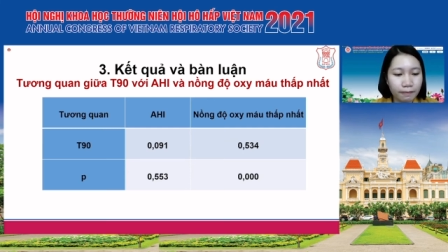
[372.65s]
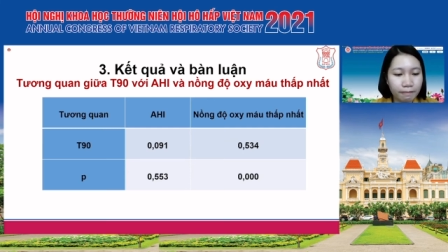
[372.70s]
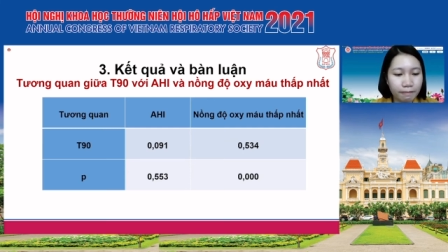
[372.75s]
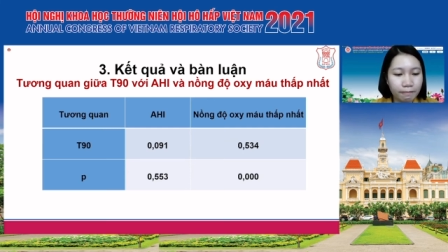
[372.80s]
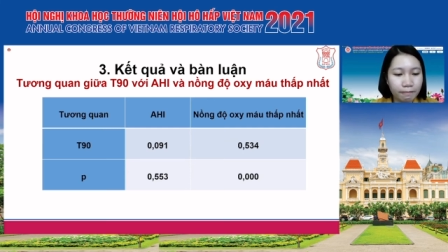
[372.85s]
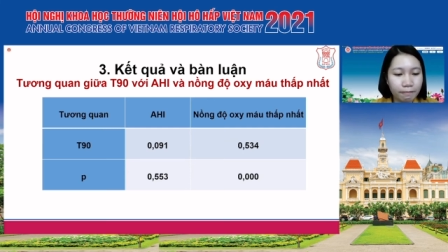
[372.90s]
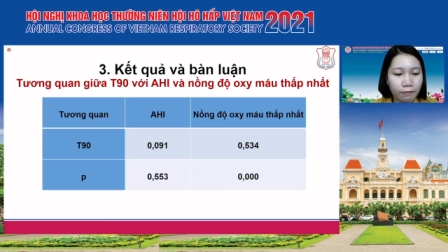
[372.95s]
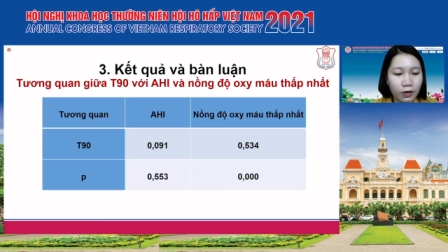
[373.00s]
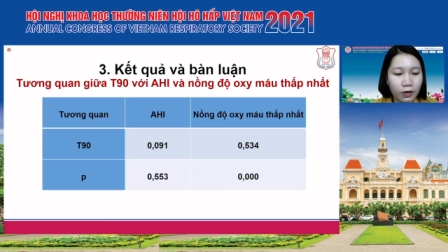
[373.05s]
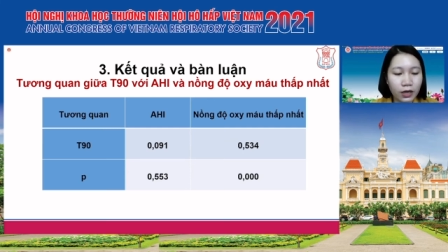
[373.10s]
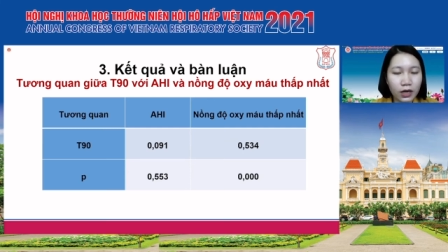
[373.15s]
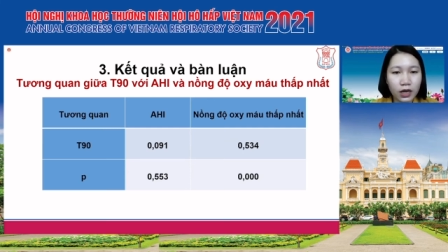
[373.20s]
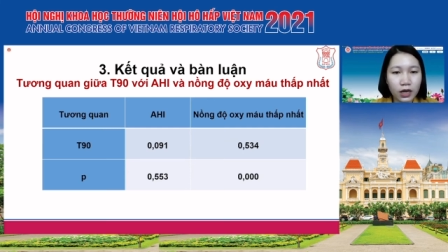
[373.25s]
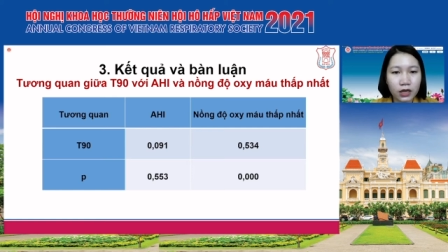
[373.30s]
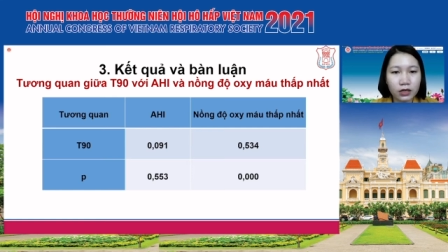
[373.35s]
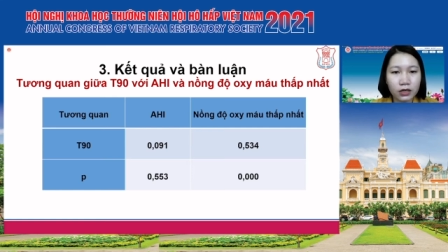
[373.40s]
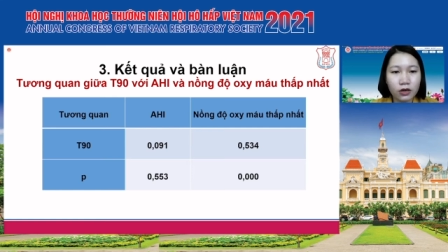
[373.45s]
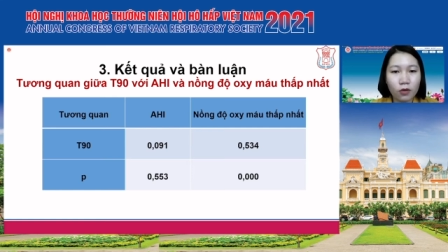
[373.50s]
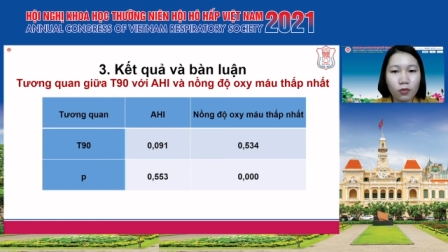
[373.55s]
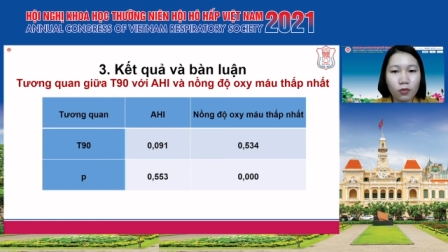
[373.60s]
với là
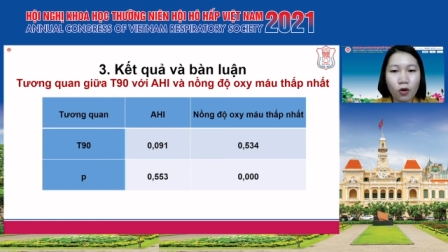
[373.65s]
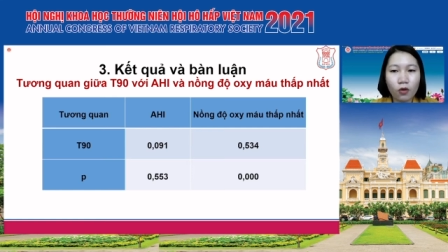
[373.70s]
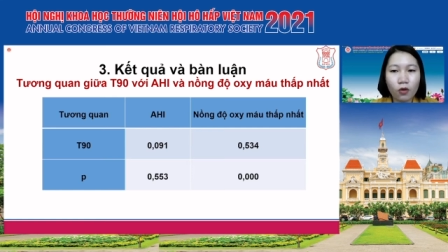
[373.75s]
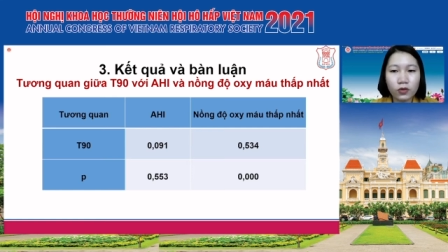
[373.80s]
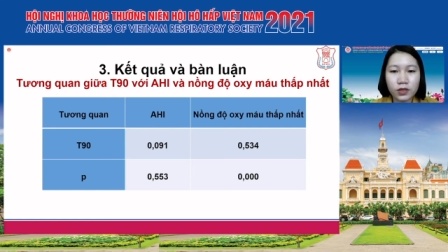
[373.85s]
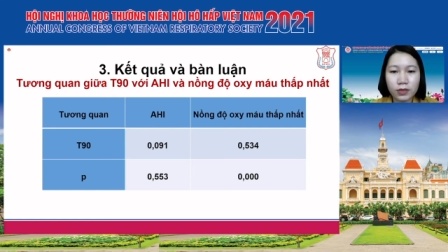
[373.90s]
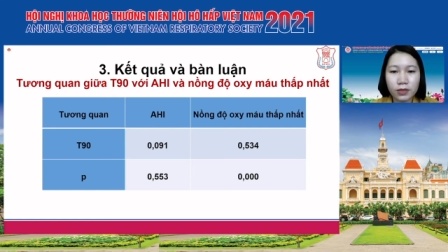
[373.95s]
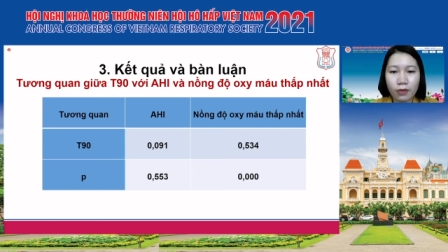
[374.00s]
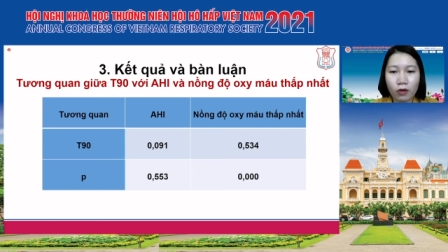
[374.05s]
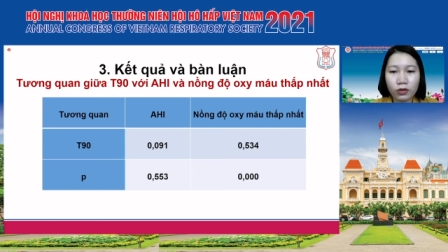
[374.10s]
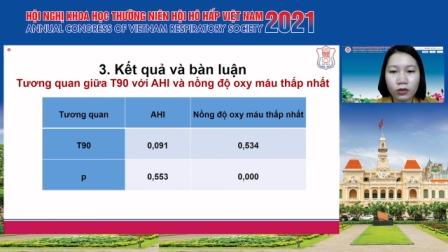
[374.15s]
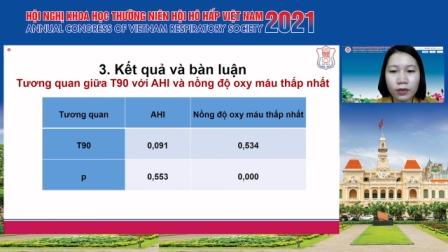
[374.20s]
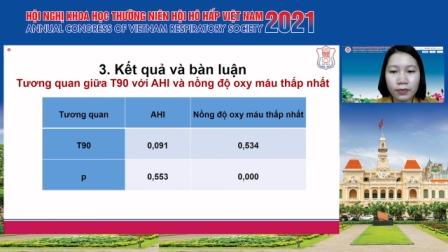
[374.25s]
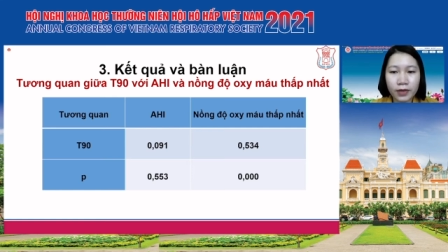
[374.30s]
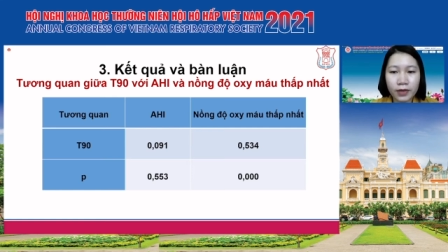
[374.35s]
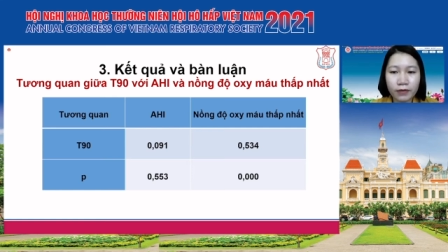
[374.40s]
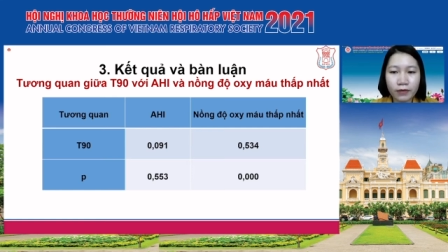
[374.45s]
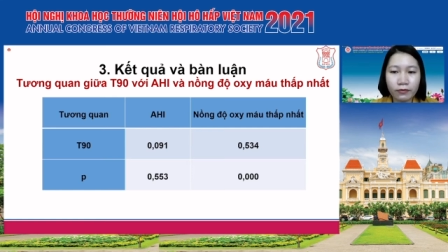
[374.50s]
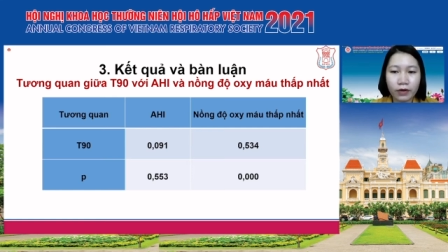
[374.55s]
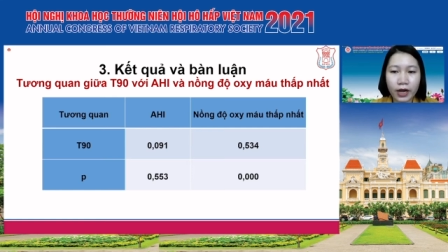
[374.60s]
nồng độ oxy máu thấp
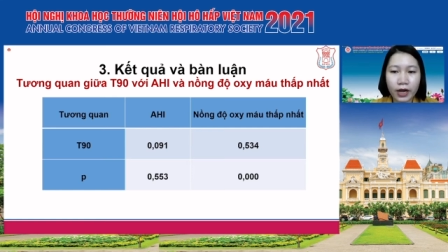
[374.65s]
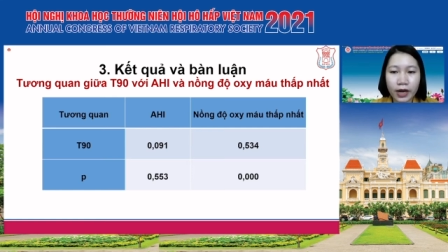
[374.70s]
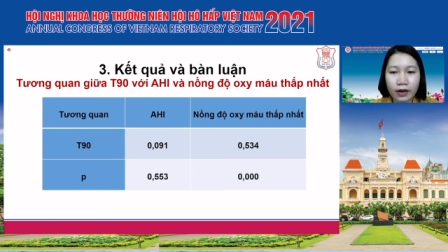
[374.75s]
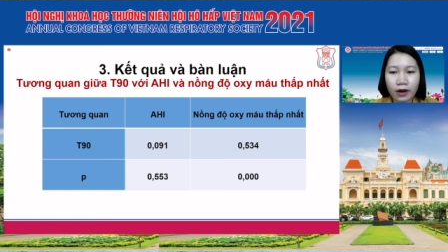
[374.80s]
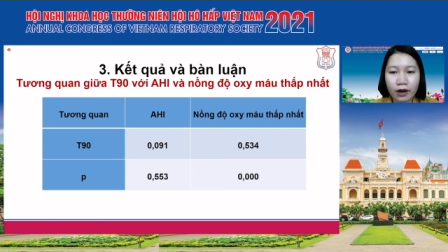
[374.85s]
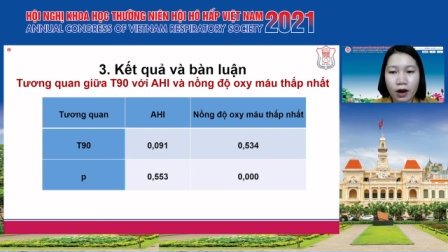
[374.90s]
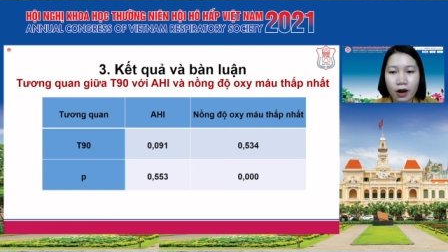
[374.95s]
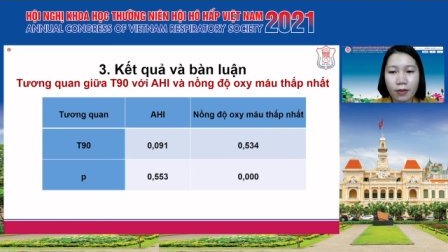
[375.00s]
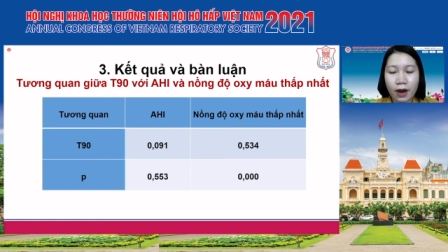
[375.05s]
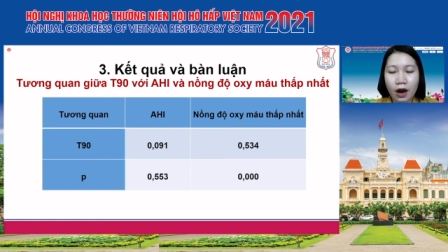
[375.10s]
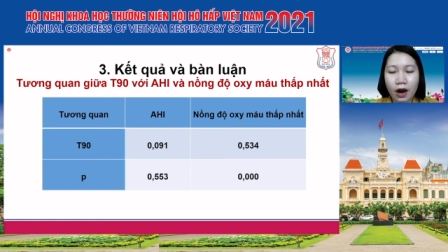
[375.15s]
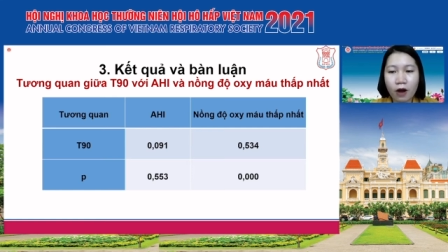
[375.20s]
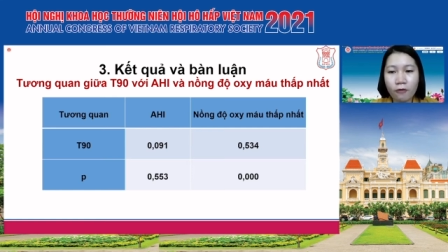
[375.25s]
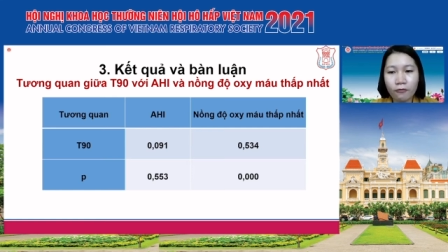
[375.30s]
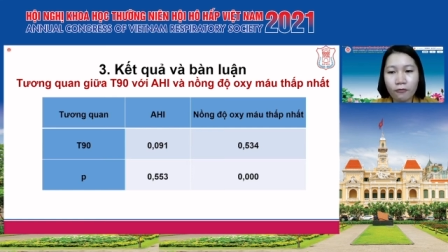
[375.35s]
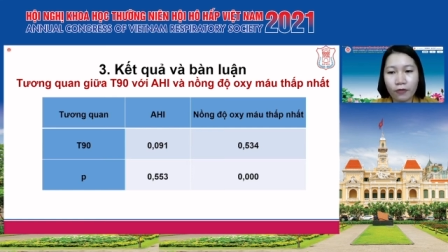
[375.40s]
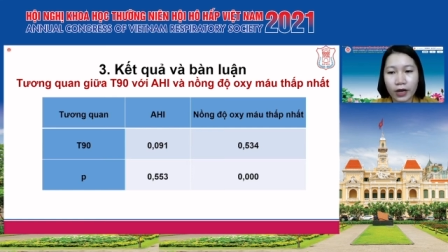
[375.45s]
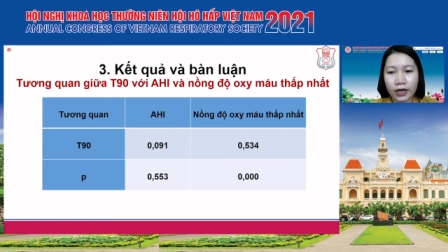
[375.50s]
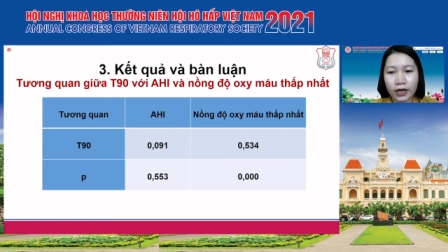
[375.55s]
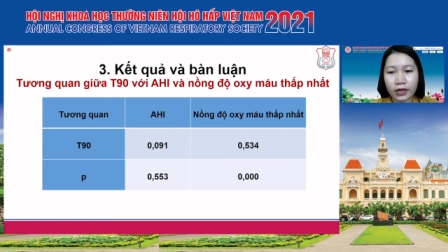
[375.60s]
nhất với R bằng
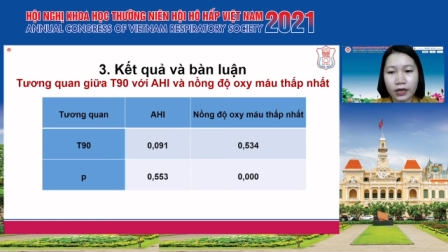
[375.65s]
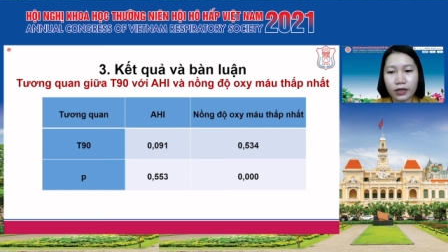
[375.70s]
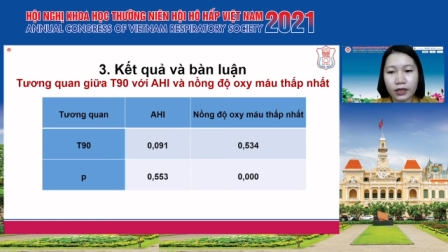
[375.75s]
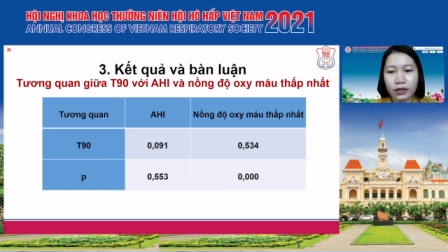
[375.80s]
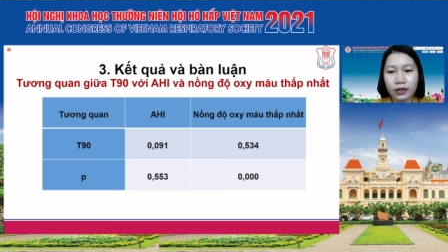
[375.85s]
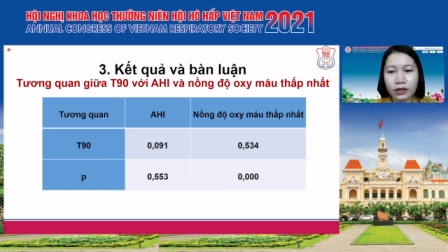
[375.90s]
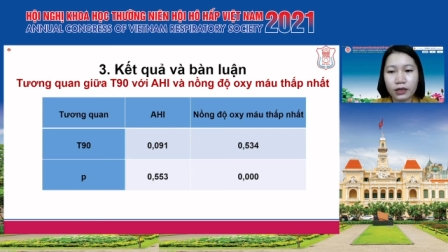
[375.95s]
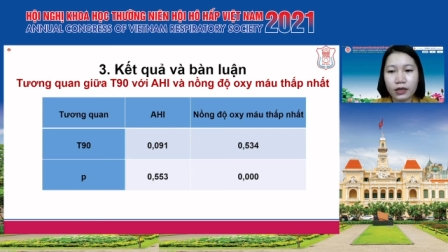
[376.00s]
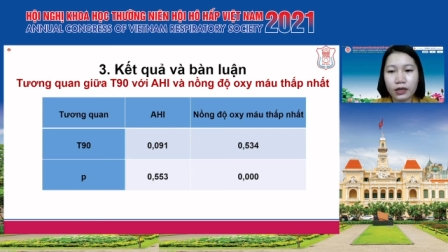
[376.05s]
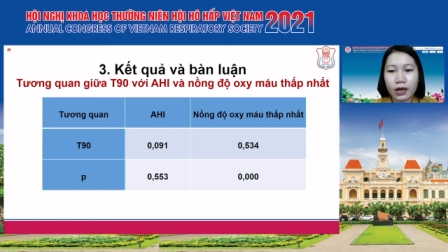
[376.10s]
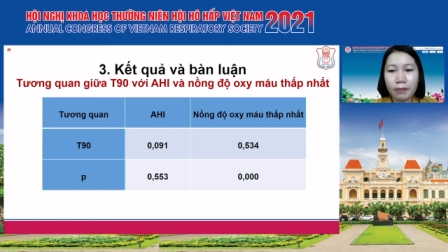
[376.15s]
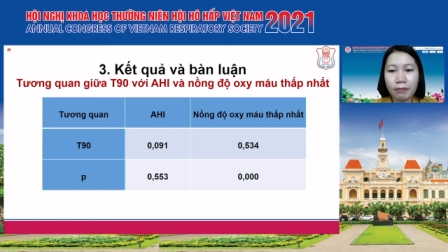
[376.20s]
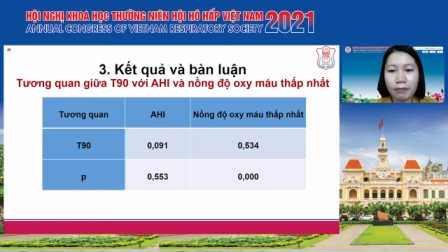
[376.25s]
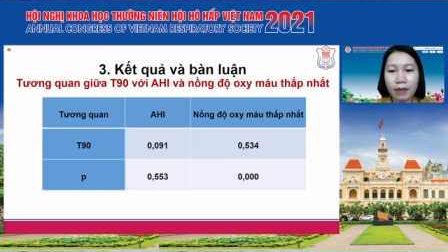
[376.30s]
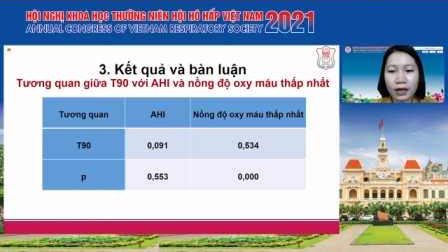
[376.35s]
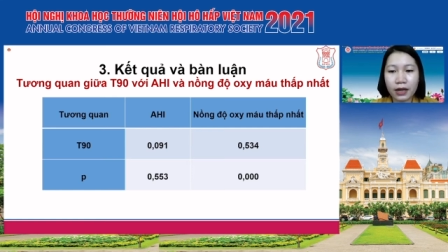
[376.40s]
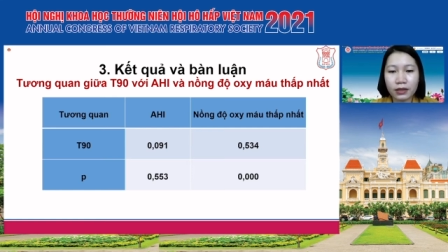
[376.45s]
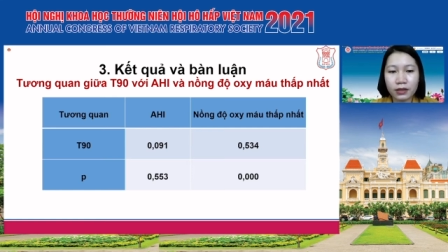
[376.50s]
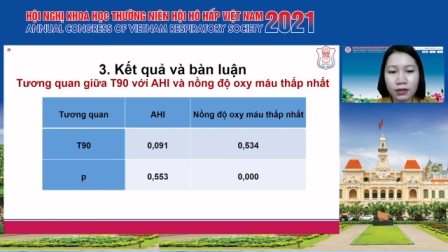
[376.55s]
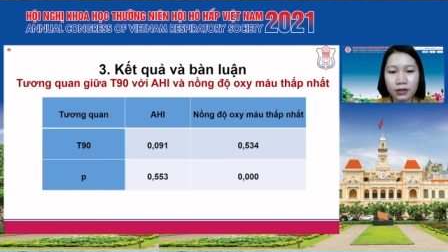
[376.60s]

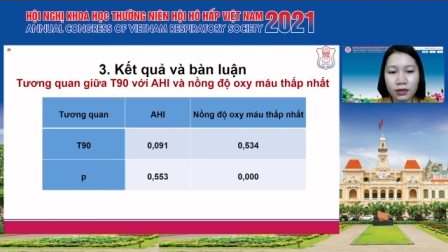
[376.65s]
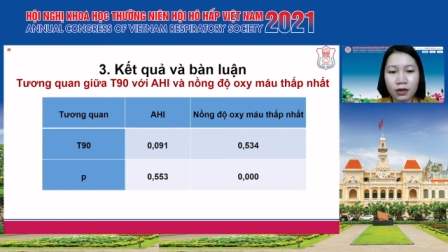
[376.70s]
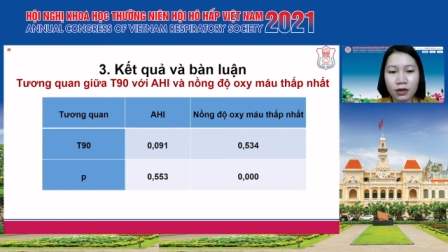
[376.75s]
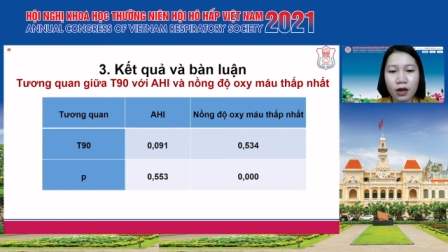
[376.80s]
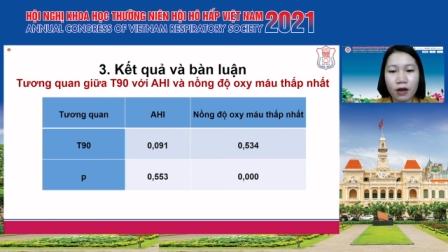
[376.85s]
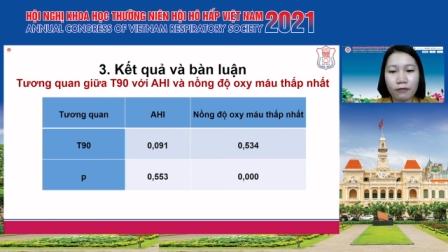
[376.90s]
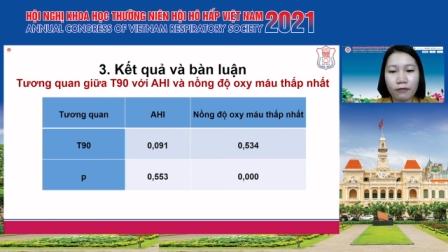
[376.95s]
0,534